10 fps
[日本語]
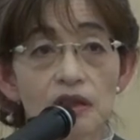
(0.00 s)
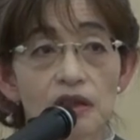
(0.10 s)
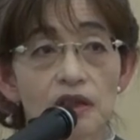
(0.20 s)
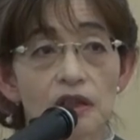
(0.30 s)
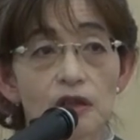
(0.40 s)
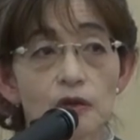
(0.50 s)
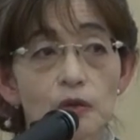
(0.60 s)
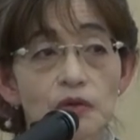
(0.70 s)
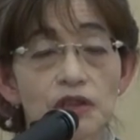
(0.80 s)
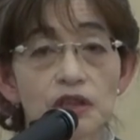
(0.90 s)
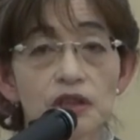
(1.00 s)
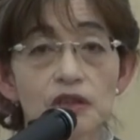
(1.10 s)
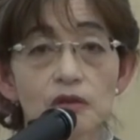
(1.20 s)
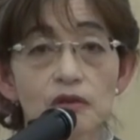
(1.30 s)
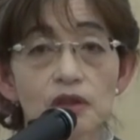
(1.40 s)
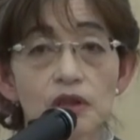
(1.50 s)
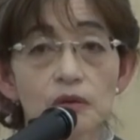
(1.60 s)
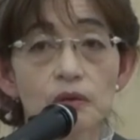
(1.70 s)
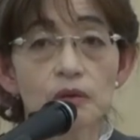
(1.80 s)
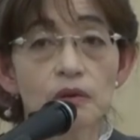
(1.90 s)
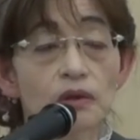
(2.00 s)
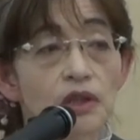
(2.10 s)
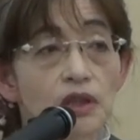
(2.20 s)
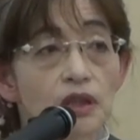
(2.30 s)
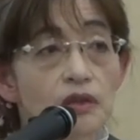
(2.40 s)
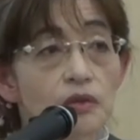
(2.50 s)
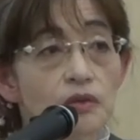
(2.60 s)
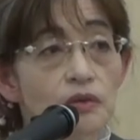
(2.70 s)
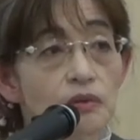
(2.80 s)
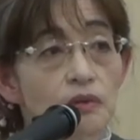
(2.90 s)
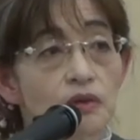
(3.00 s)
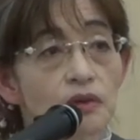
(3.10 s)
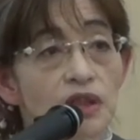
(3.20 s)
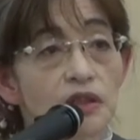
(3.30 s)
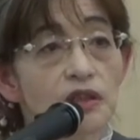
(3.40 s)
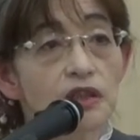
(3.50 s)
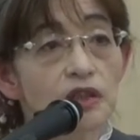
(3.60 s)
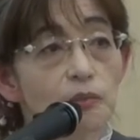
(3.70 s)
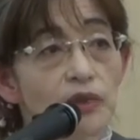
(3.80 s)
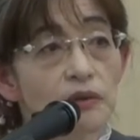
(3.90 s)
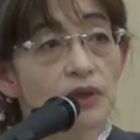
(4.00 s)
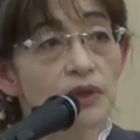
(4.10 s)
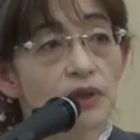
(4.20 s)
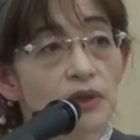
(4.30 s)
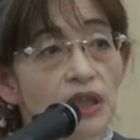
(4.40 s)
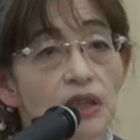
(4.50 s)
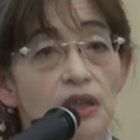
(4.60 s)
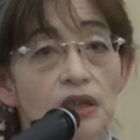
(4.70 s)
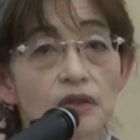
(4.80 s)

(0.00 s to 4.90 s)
えー、読者にその後を、えー、想像を委ねてしまうような、